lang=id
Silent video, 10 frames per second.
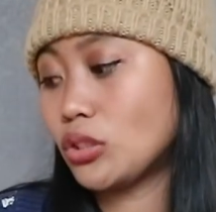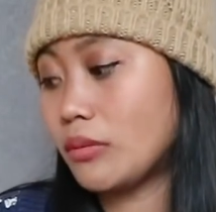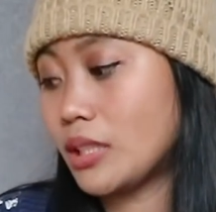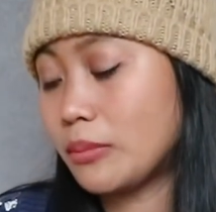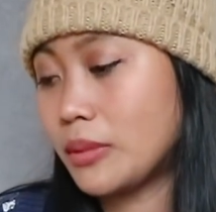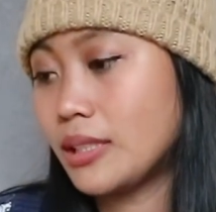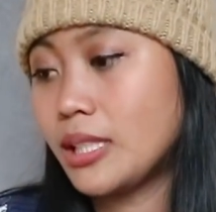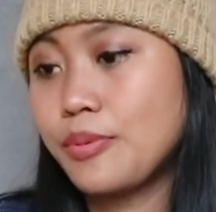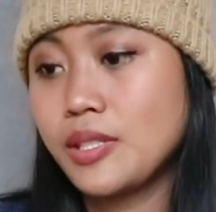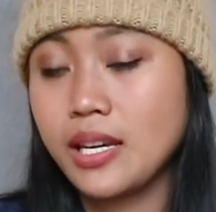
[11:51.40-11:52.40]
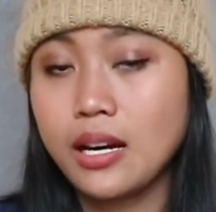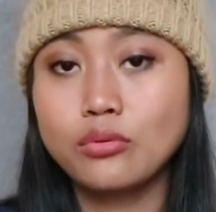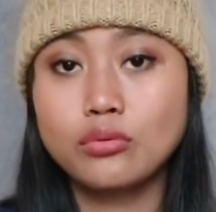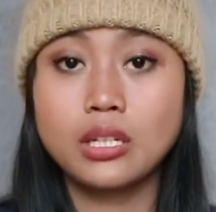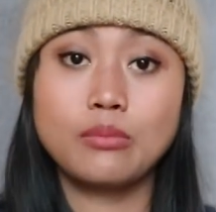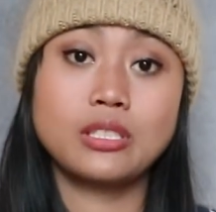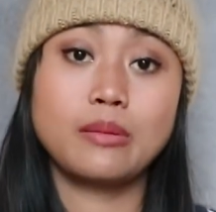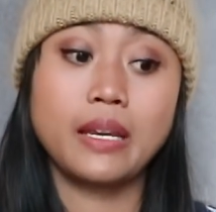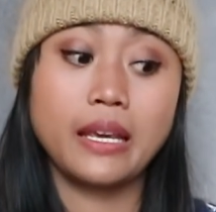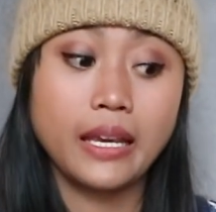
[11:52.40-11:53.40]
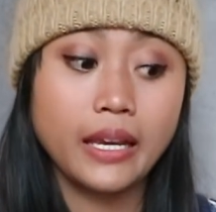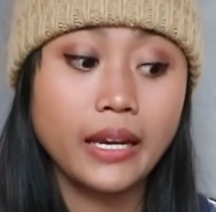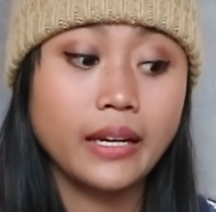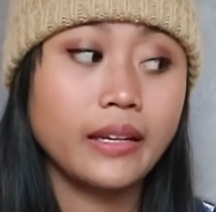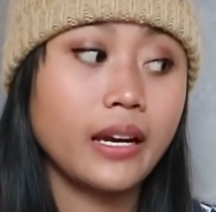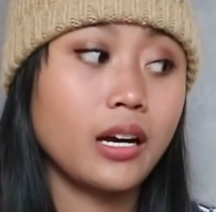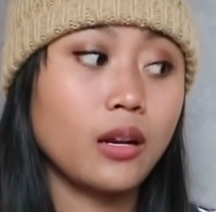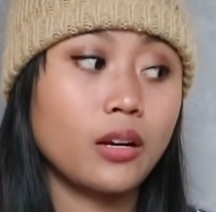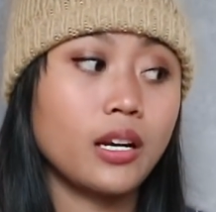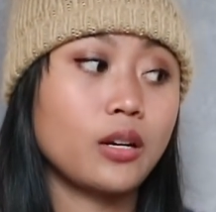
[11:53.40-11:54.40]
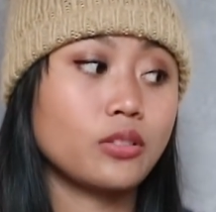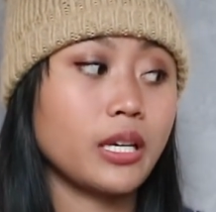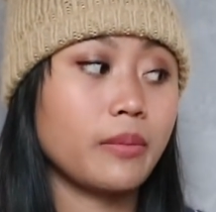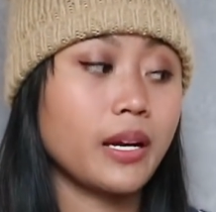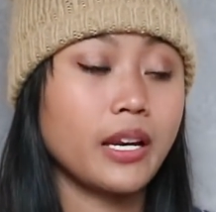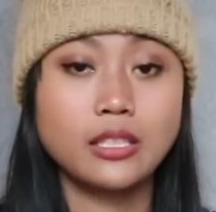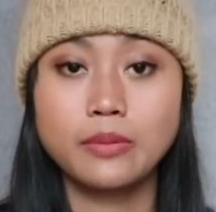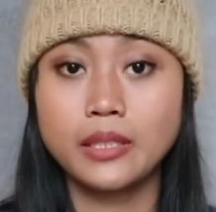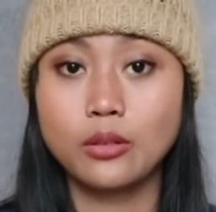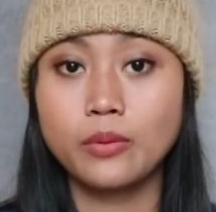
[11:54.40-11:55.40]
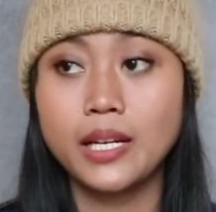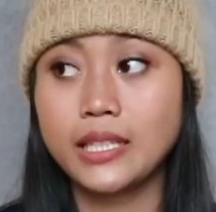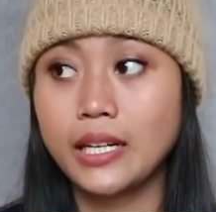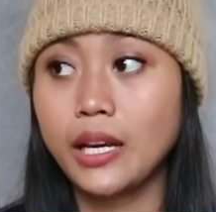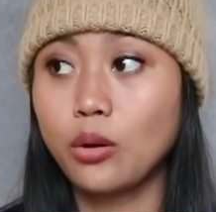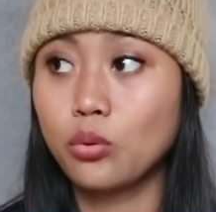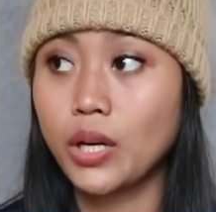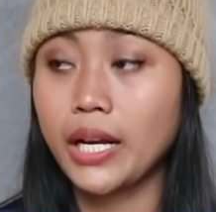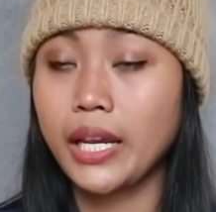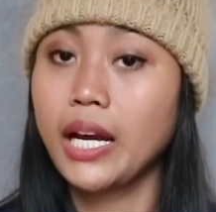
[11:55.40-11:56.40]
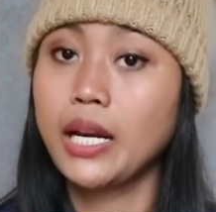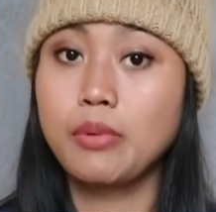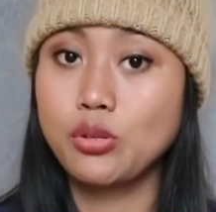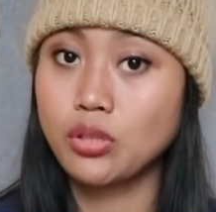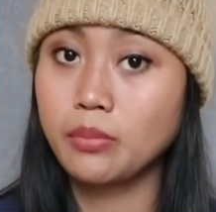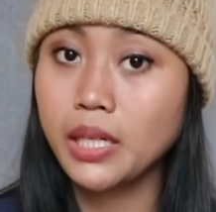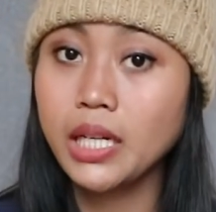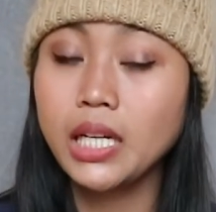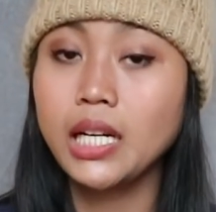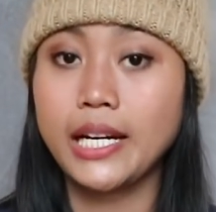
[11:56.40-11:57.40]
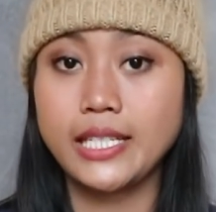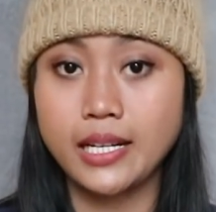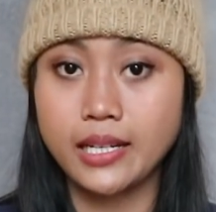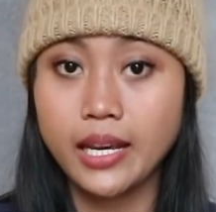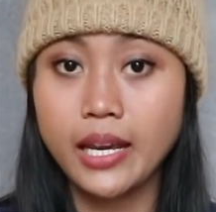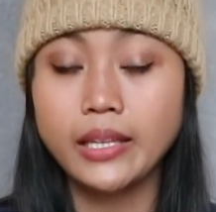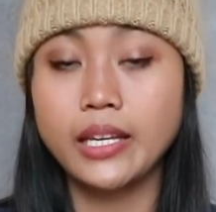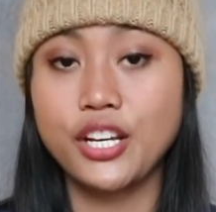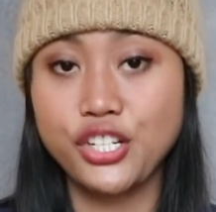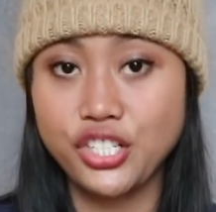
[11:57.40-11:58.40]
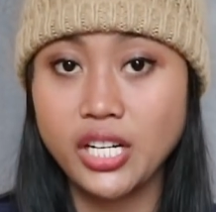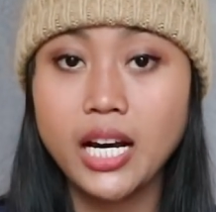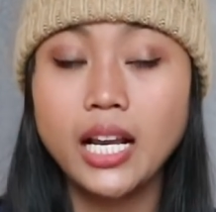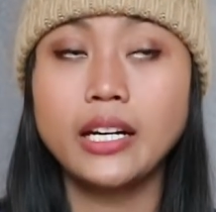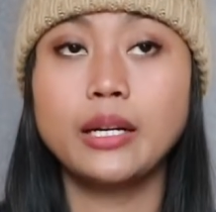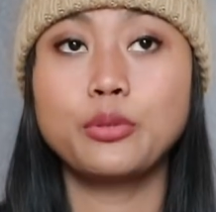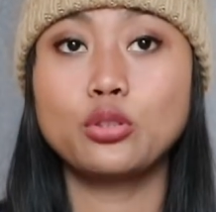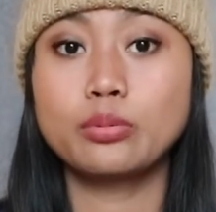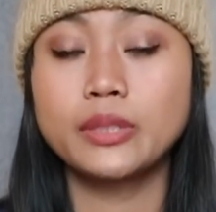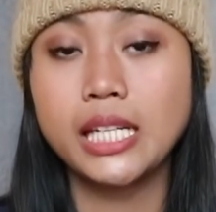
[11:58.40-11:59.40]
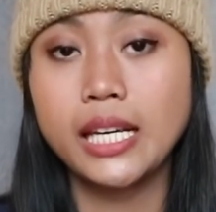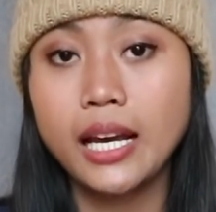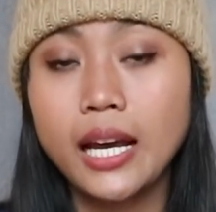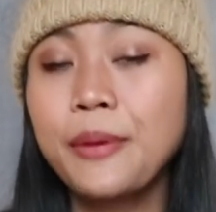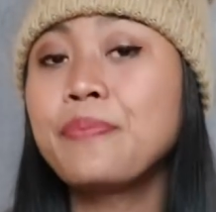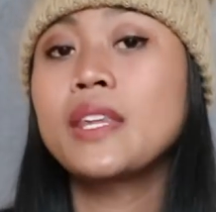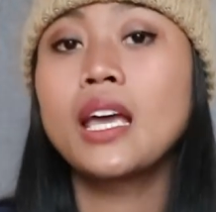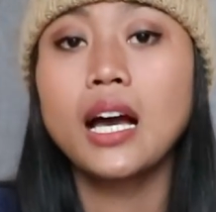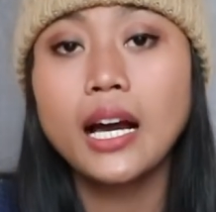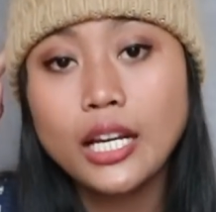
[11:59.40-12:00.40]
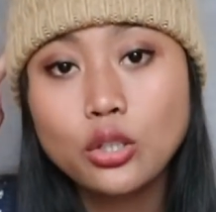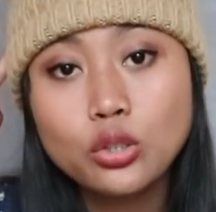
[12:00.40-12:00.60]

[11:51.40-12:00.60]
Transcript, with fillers: itu teman-teman tipsnya untuk di musim dingin yang kalian harus siapkan ya seperti kulang tadi aku ulang ya ada baju tebal ada jaket ada shawl ada penutup telinga ada